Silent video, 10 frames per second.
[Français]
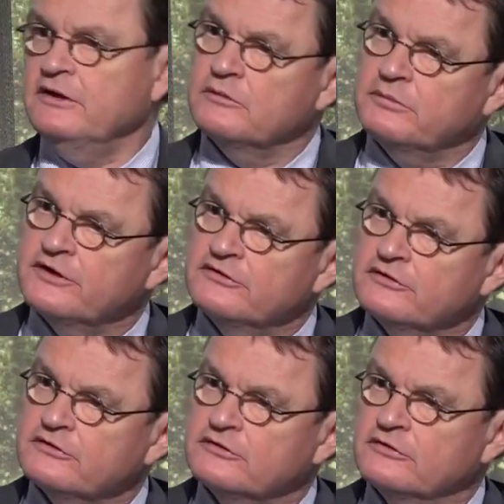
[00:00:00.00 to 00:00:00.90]
en
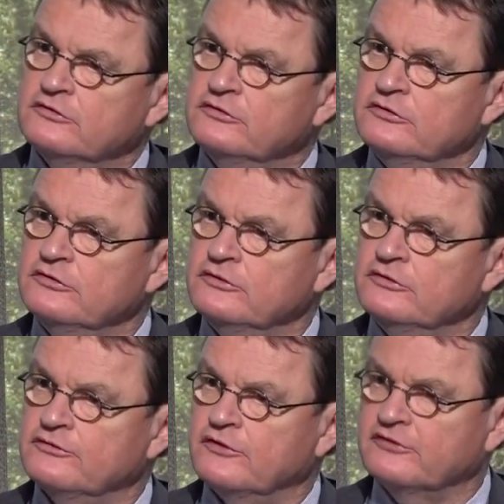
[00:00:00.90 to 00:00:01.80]
présence du
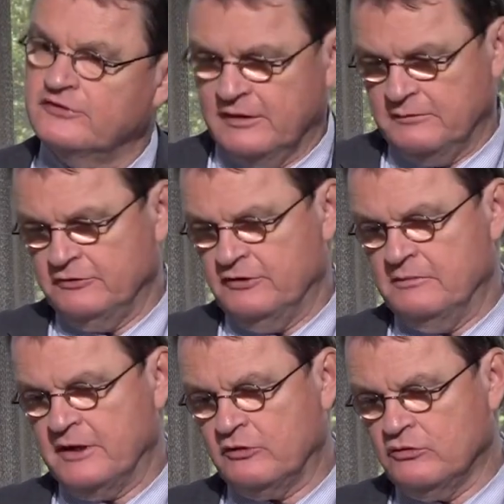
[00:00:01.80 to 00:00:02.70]
Français Emmanuel
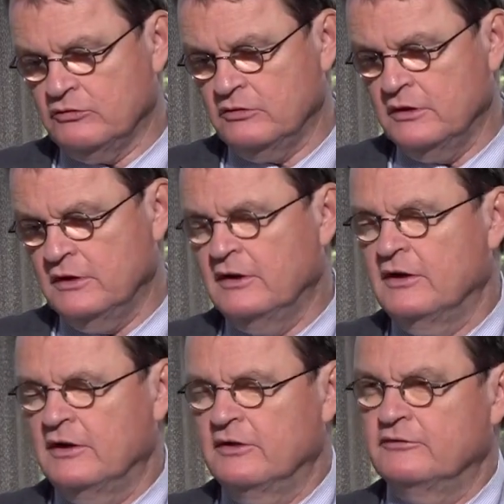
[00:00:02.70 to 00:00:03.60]
Macron.
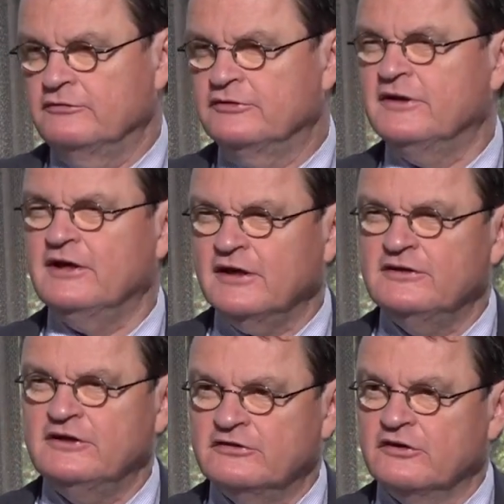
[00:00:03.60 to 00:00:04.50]
Vous étiez
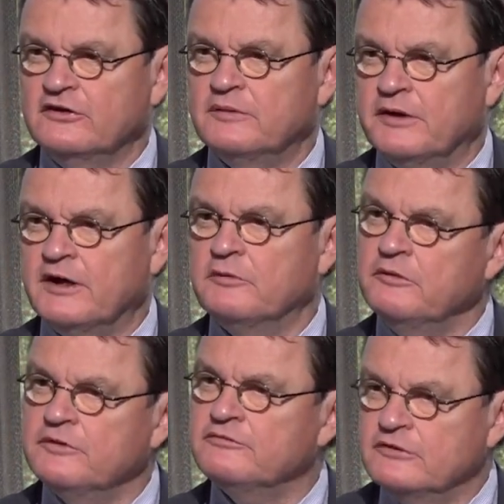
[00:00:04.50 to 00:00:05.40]
réticent apparemment,
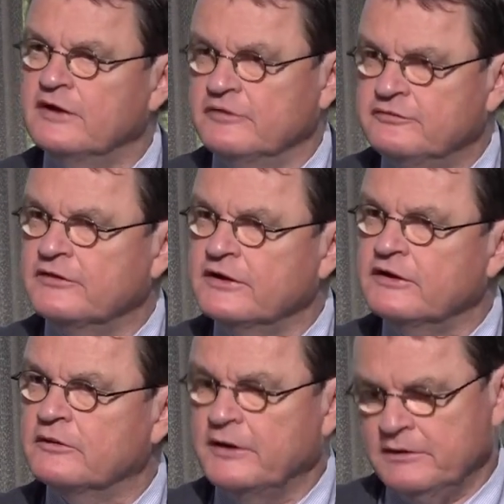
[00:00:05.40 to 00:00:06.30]
mais vous l'avez fait
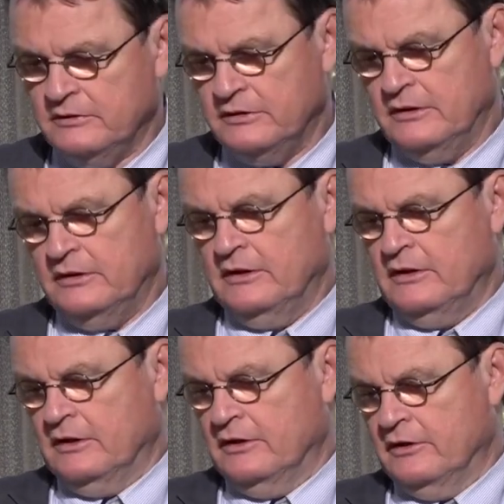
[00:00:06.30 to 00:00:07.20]
quand même.
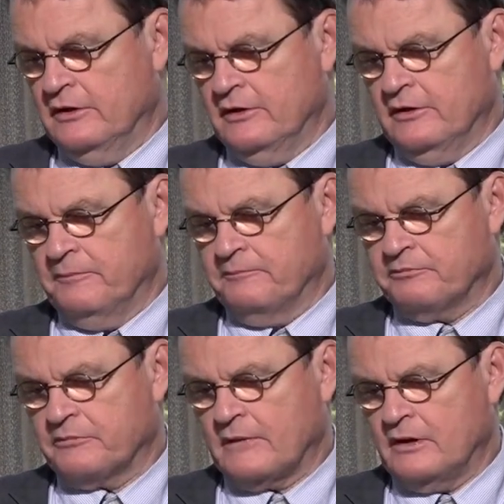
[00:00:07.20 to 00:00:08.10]
Euh,
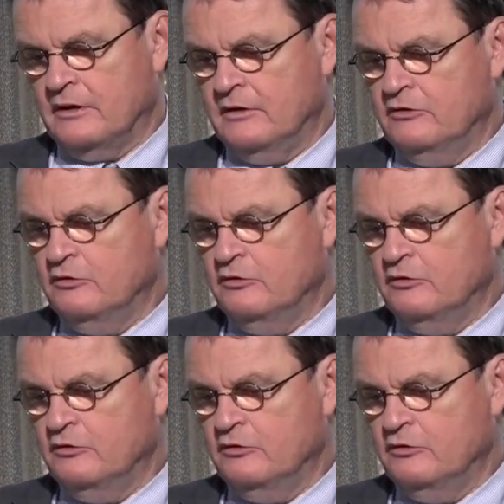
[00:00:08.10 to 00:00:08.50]
le